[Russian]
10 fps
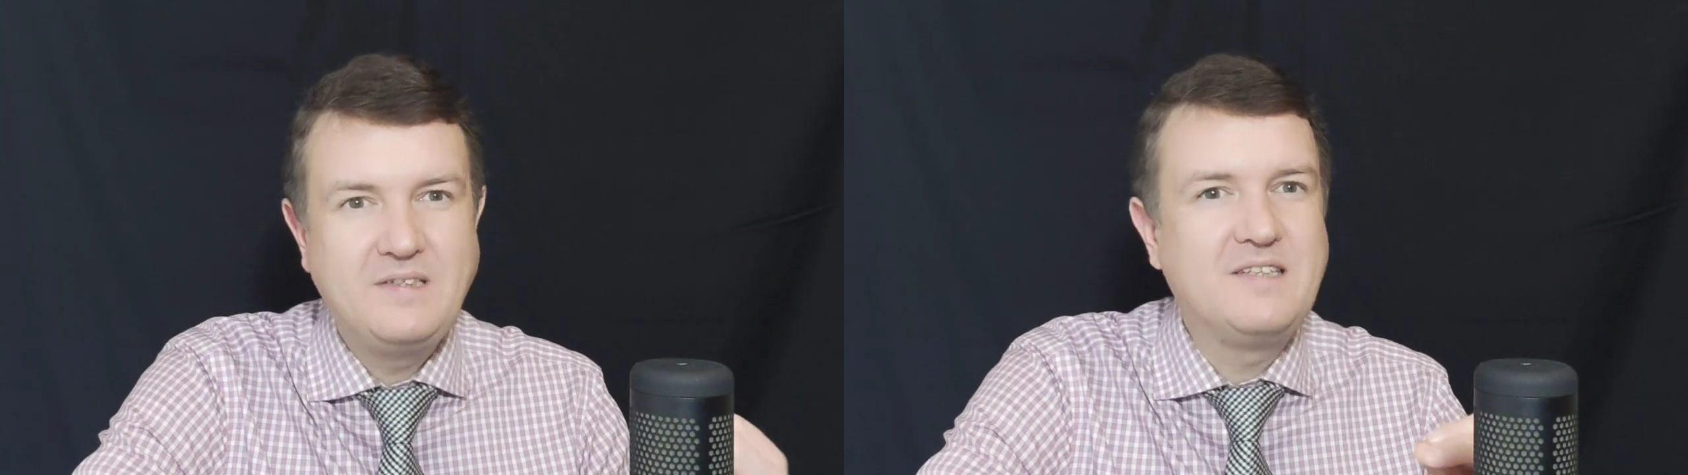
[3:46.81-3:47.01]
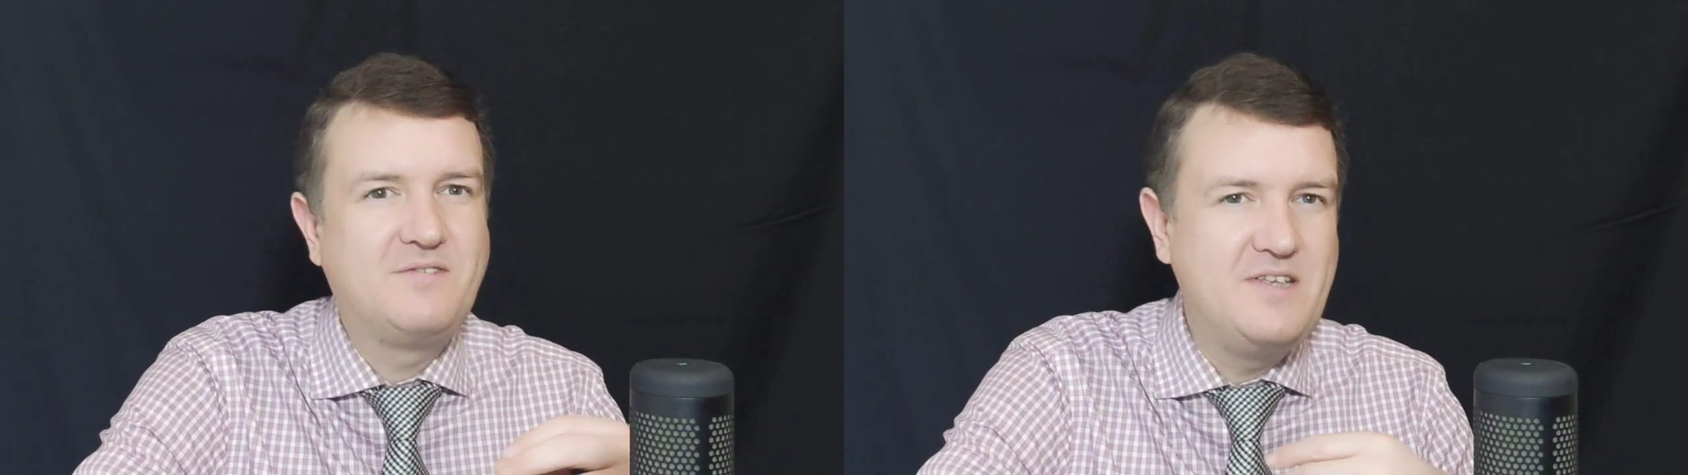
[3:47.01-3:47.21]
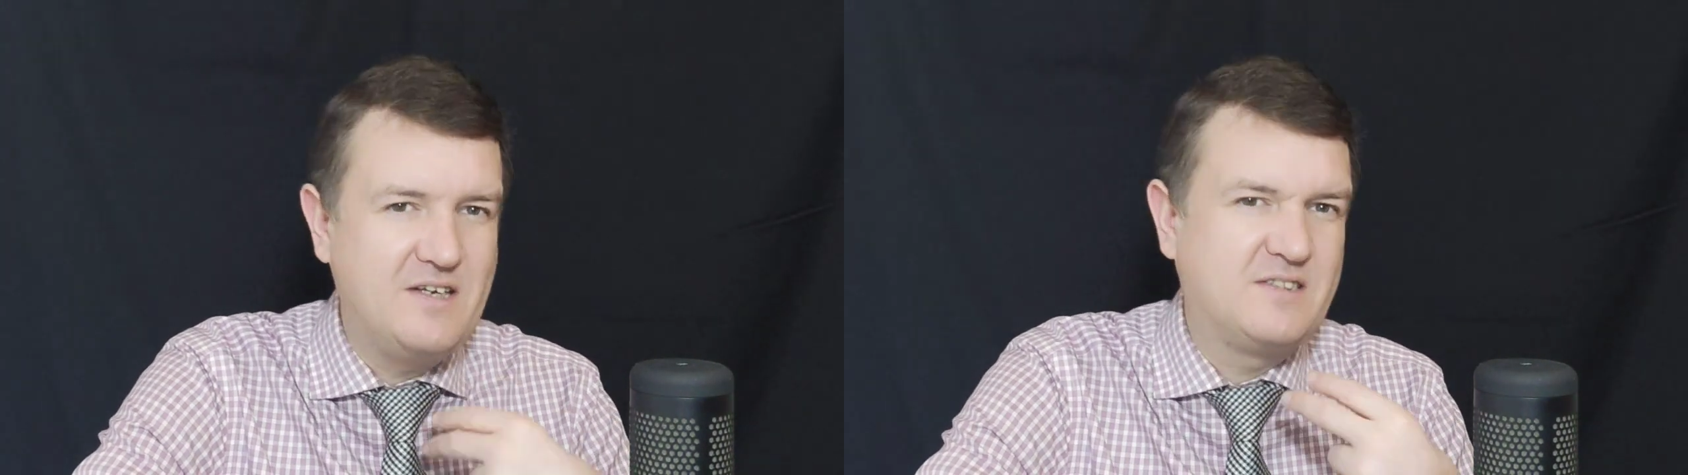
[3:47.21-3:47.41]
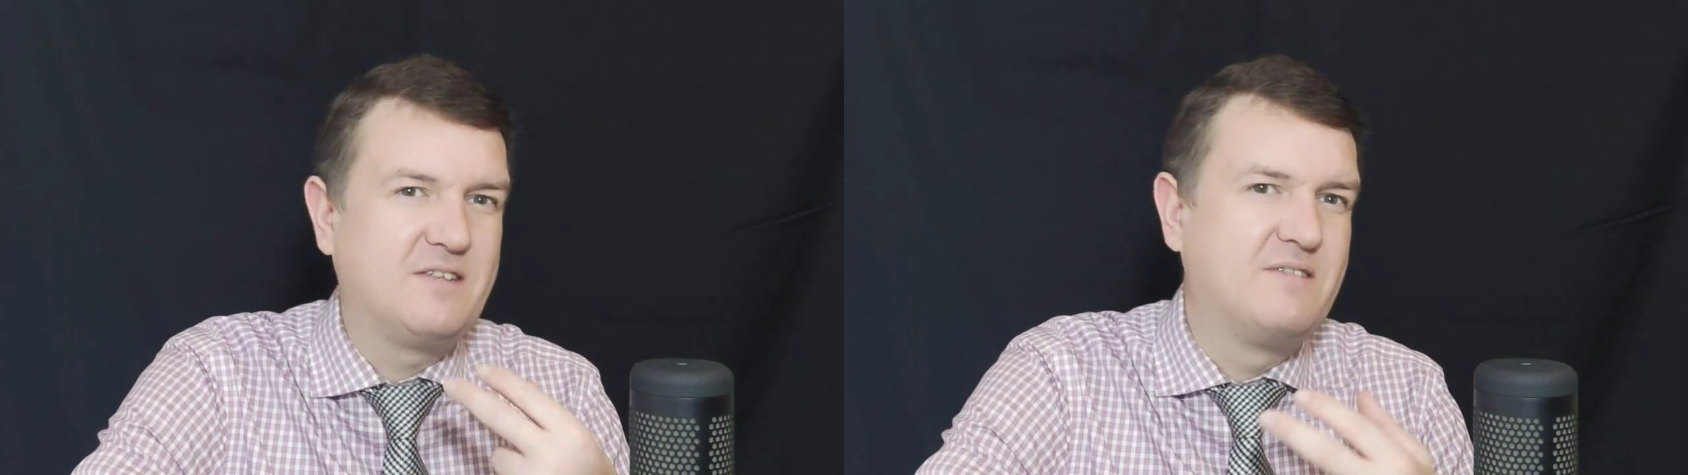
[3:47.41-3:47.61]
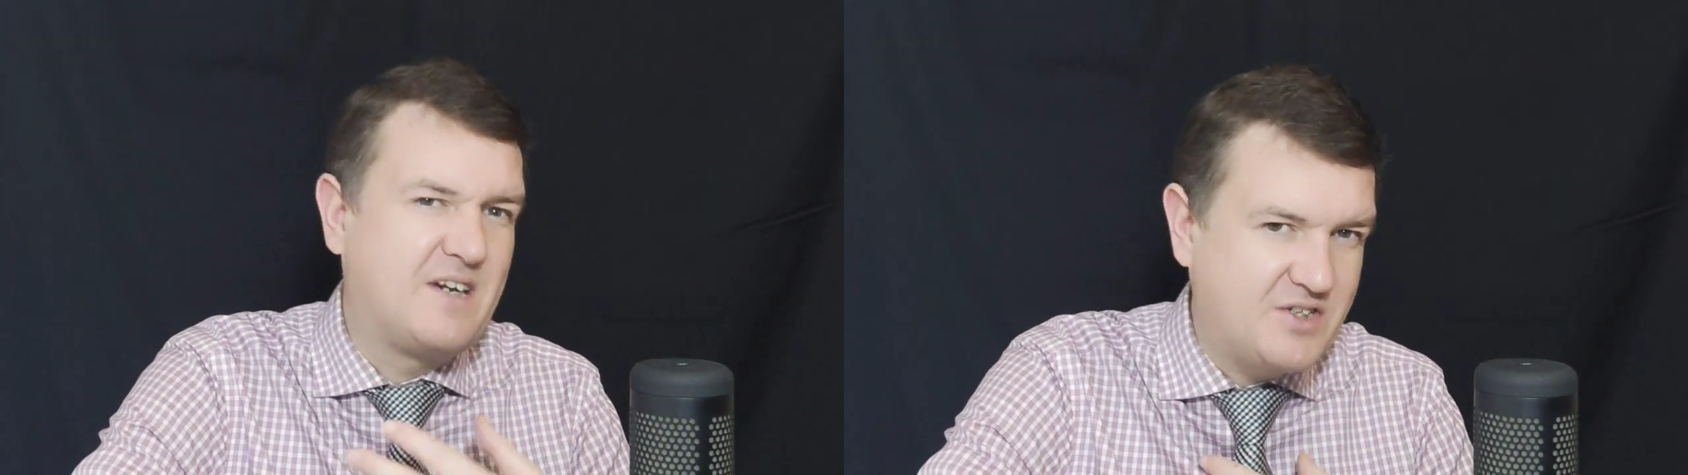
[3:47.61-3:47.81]
я извиняюсь за
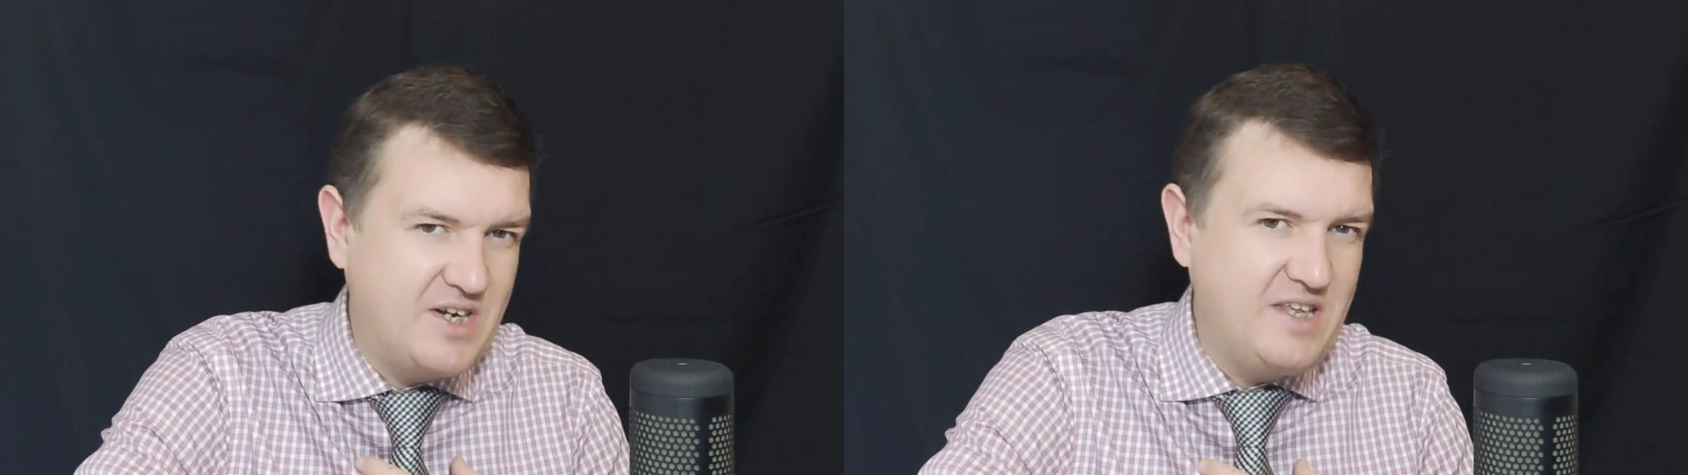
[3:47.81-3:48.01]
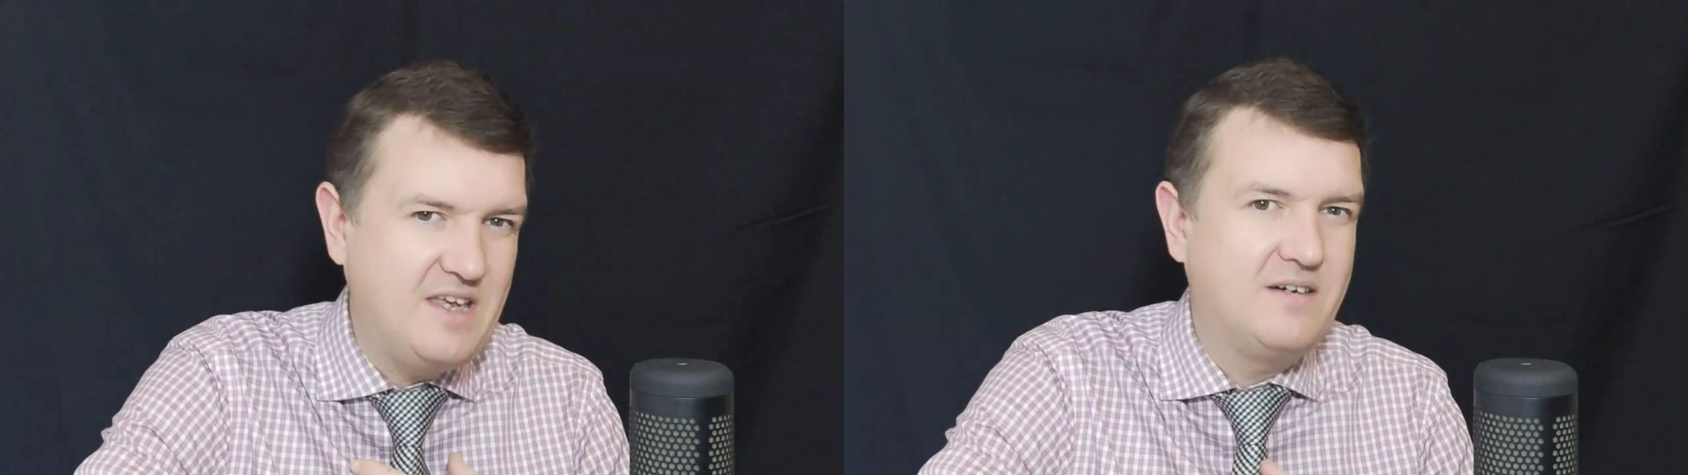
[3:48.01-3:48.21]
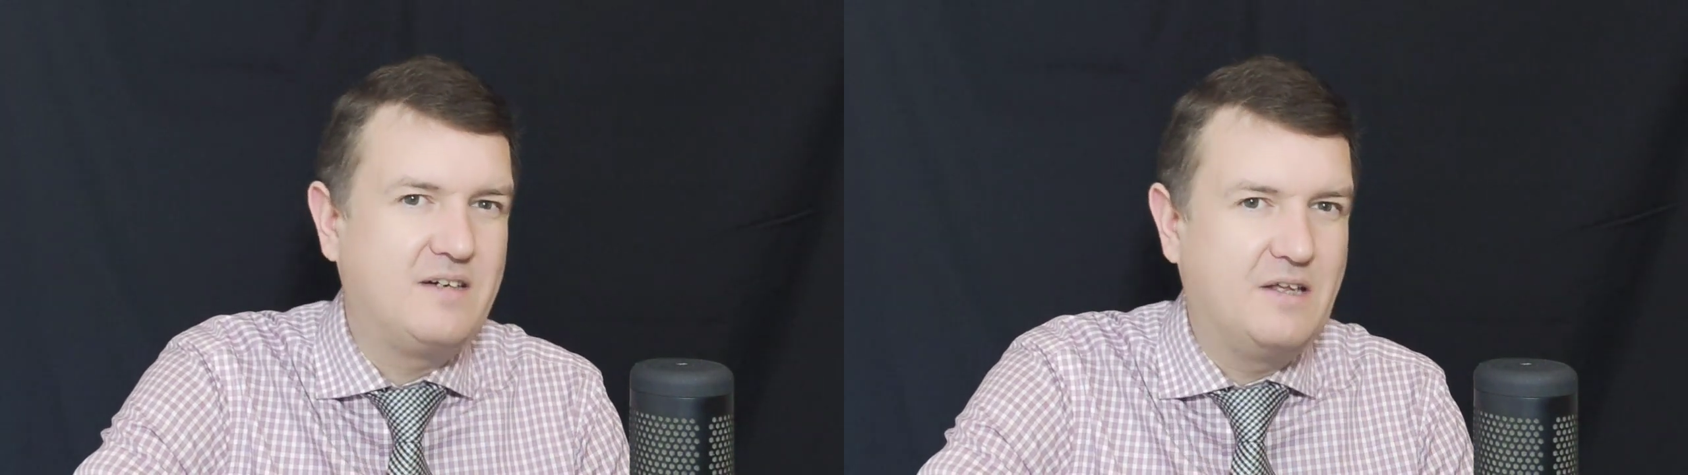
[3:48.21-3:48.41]
выражение,